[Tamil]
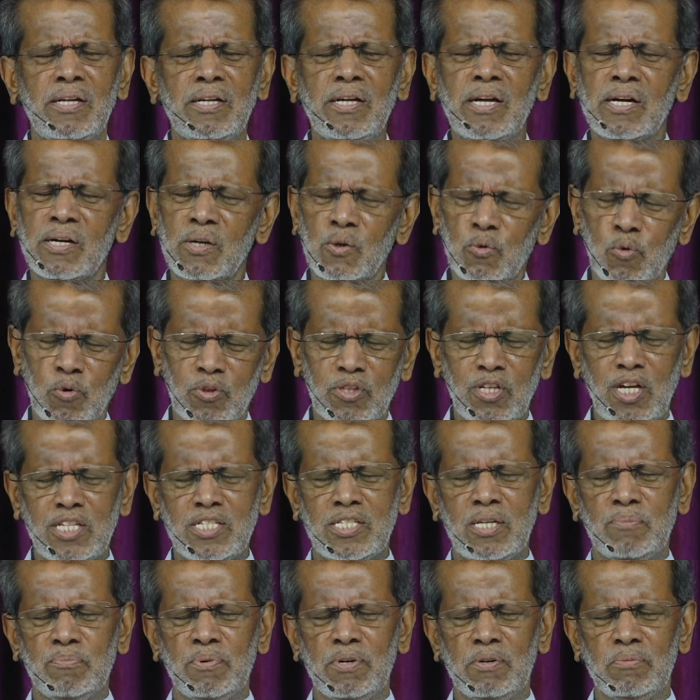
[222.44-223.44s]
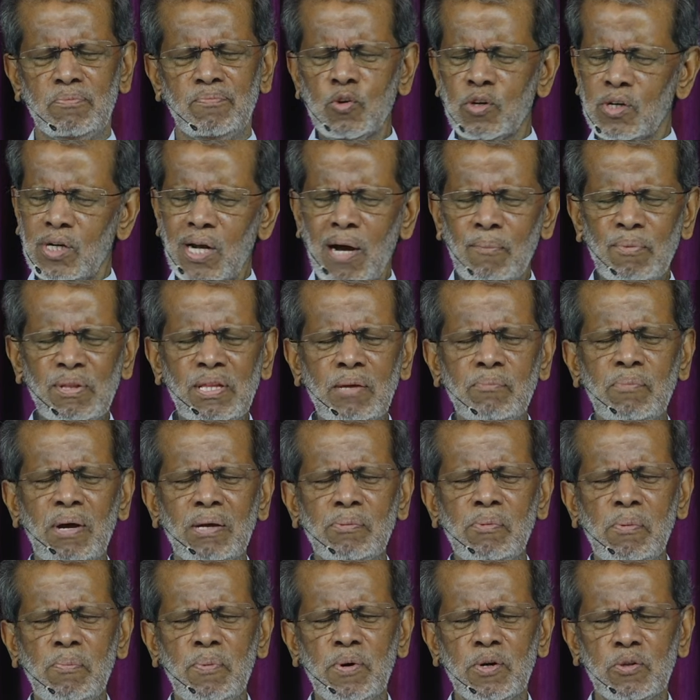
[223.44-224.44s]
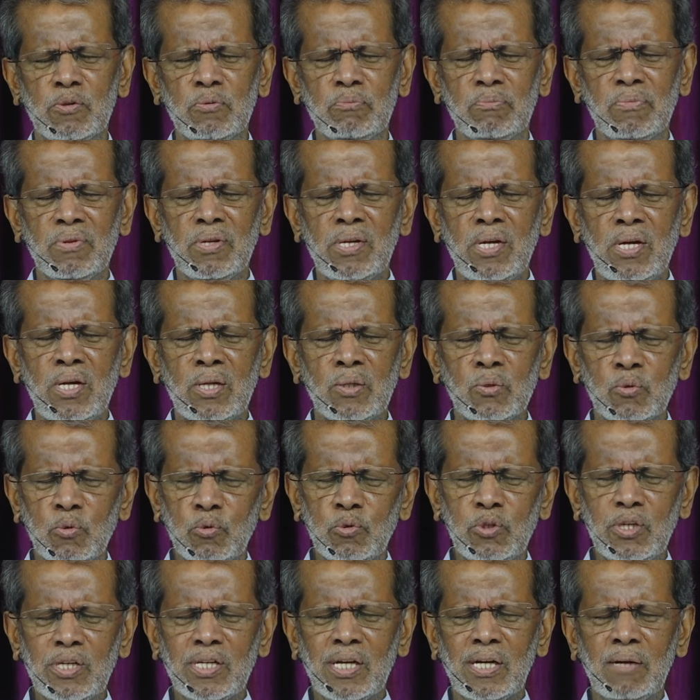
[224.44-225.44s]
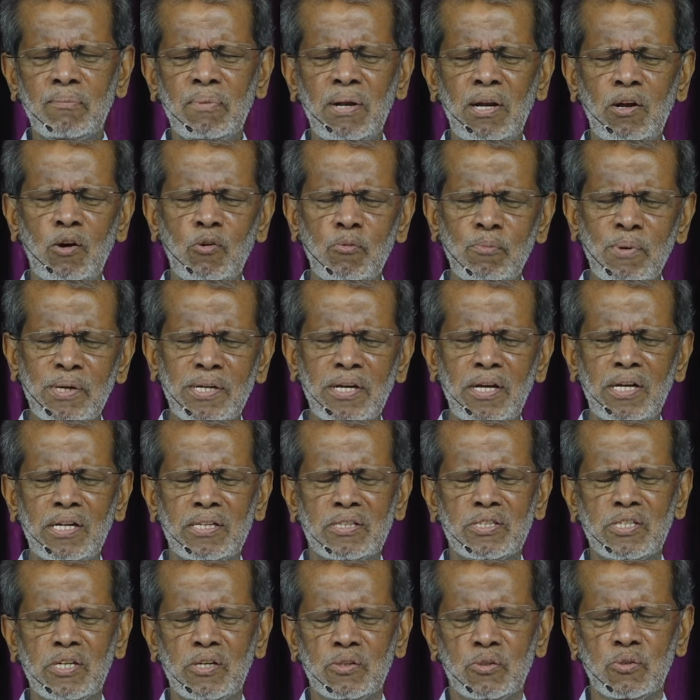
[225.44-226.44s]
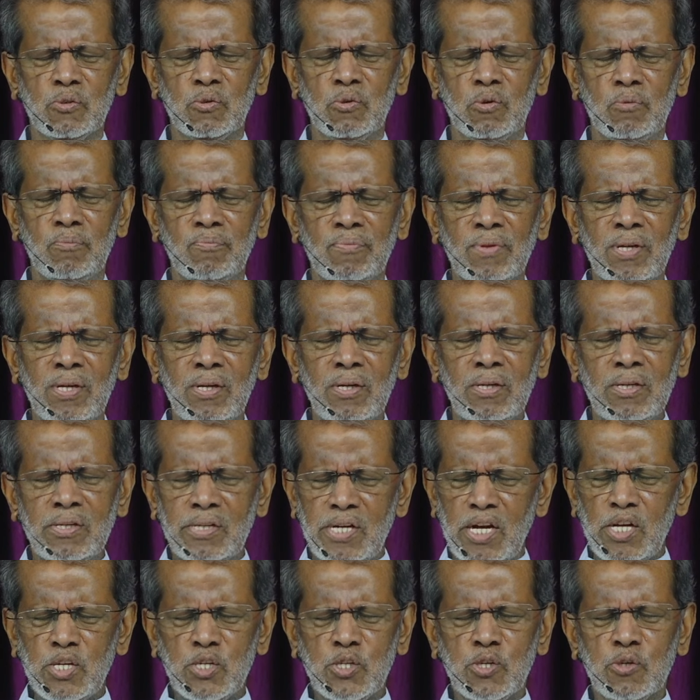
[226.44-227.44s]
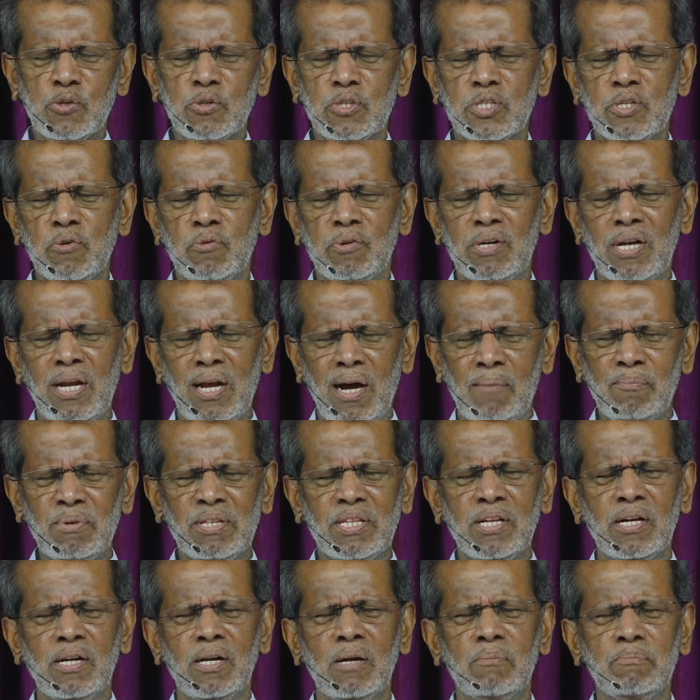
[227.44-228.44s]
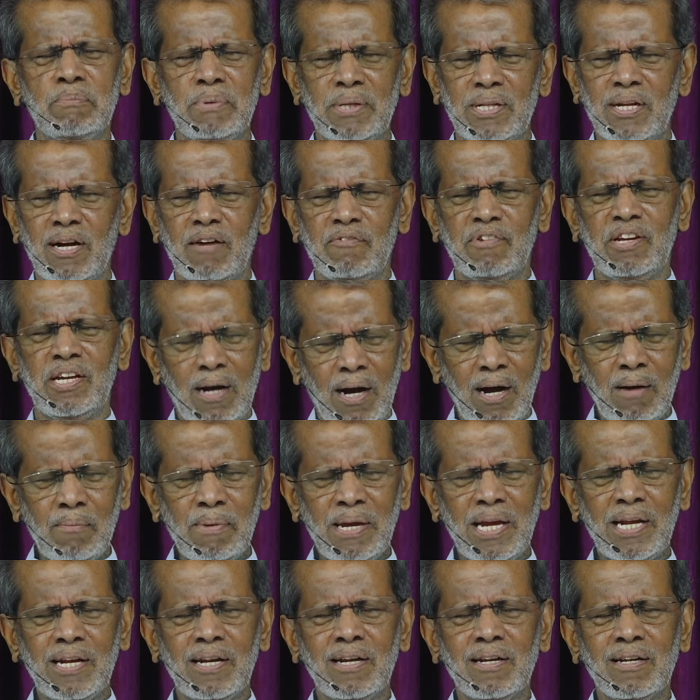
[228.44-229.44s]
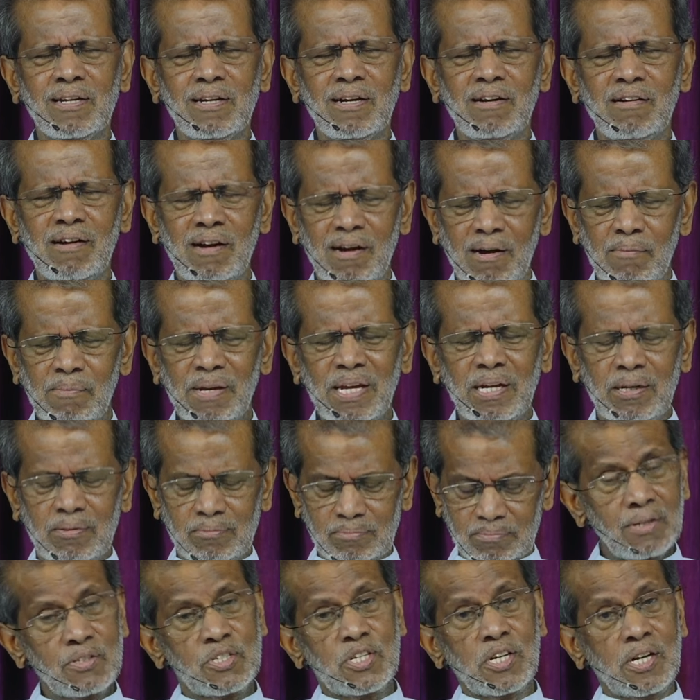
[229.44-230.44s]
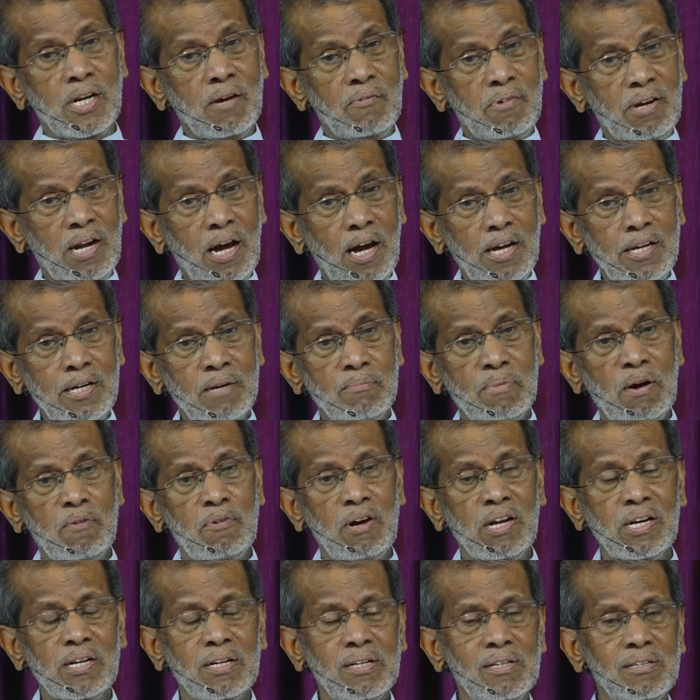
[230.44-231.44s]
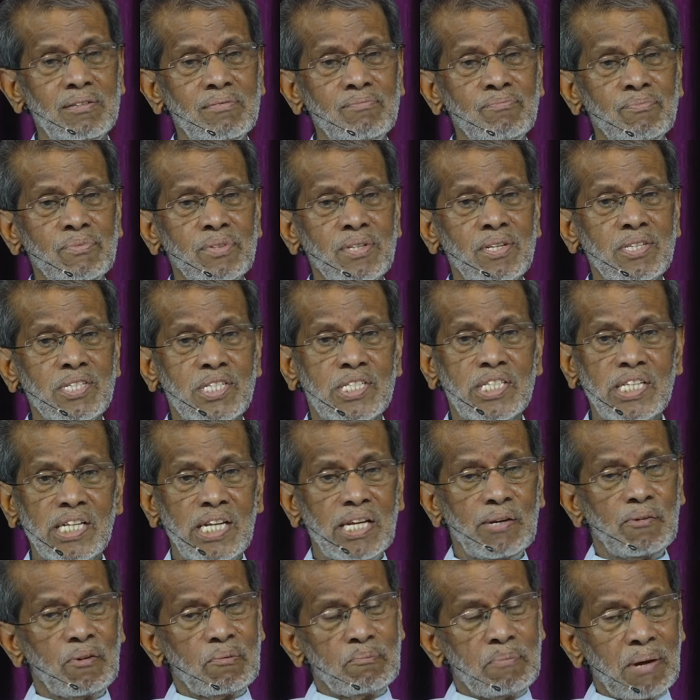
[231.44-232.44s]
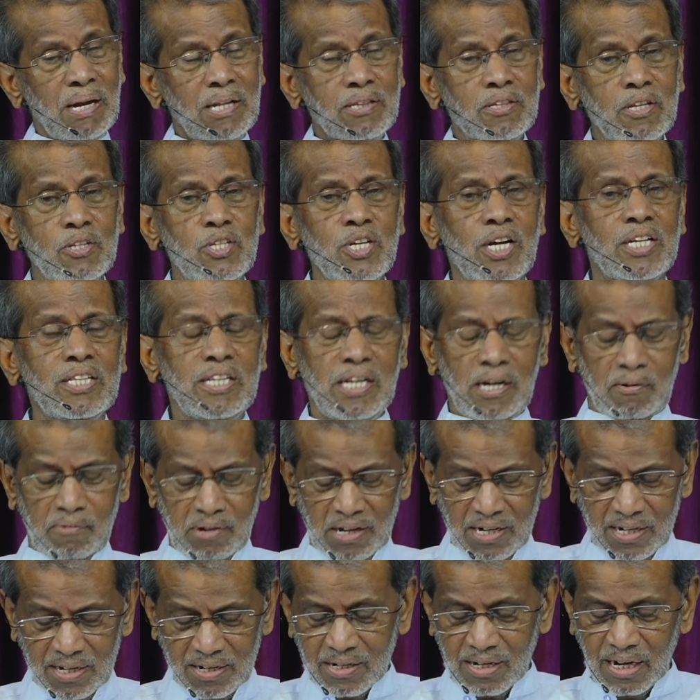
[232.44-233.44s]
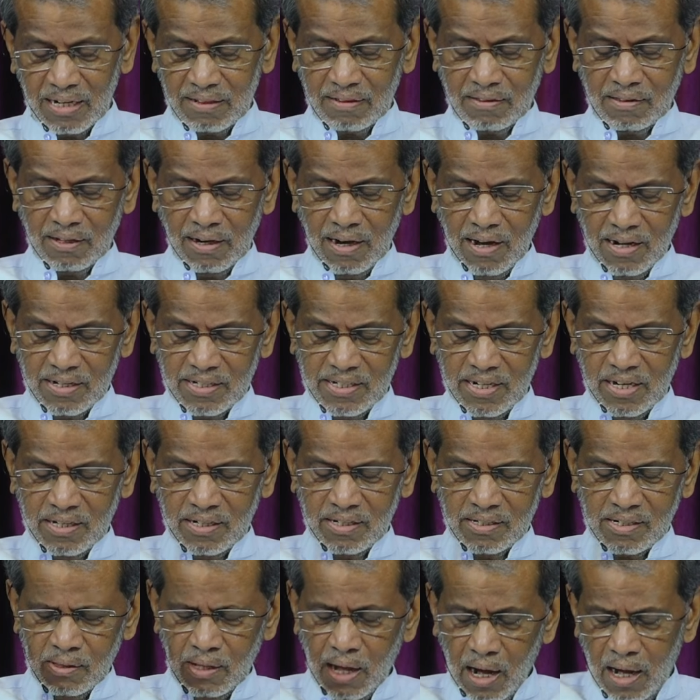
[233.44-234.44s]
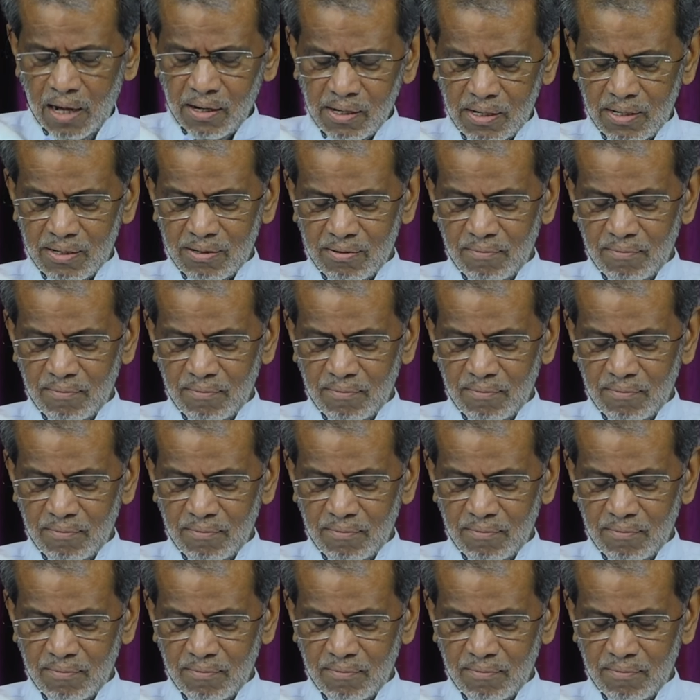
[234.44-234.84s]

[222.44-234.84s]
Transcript: எங்களுக்கு ஒத்தாசை பண்ணும் உங்கள் நாமத்தை மகிமைப்படுத்தும் தூதி கனமெல்லாம் உமக்கே செலுத்துகிறோம் இயேசு கிறிஸ்துவின் நாமத்தில் பிதாவே ஆமேன் ஆமேன் சின்னவன் ஆயிரம் ஆவான் சிறியவன் பலத்த ஜாதி ஆவான் கர்த்தராகிய நான்